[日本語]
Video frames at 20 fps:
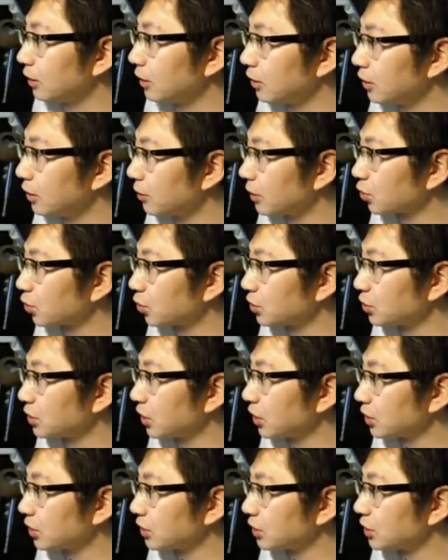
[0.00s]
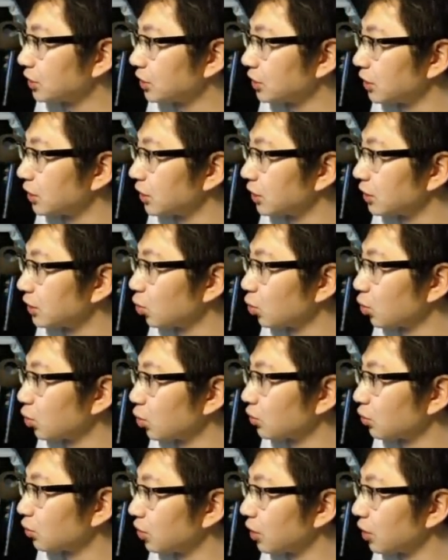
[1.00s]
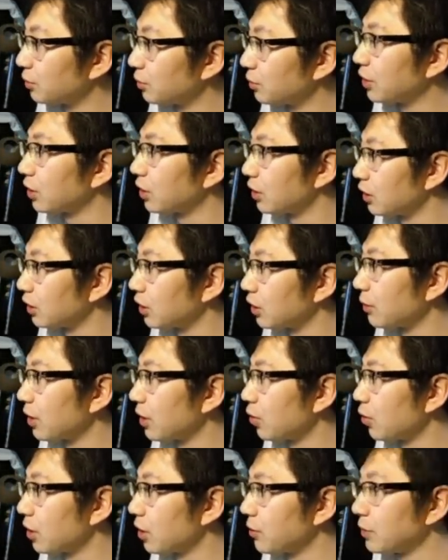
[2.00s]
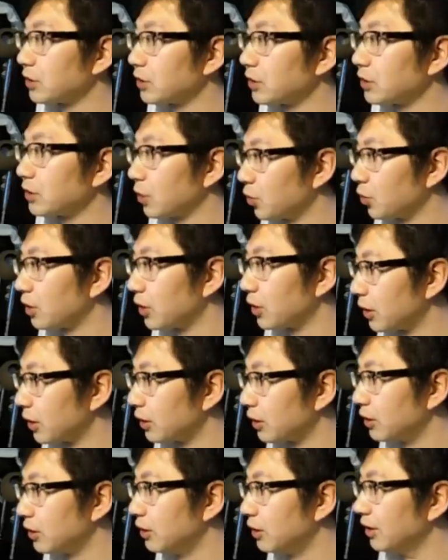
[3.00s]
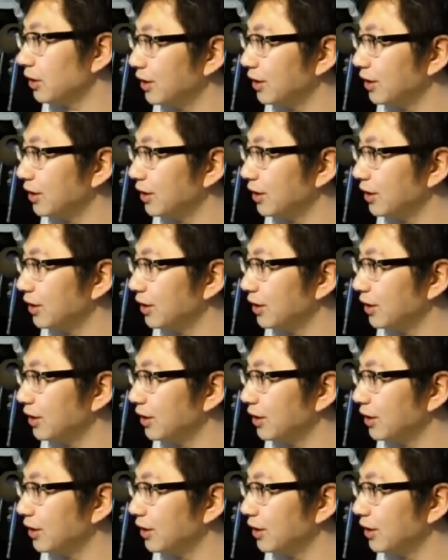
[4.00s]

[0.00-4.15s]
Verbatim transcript: でまあ初心者大使、えー、総監督みたいなね名前もありましたけども、はい、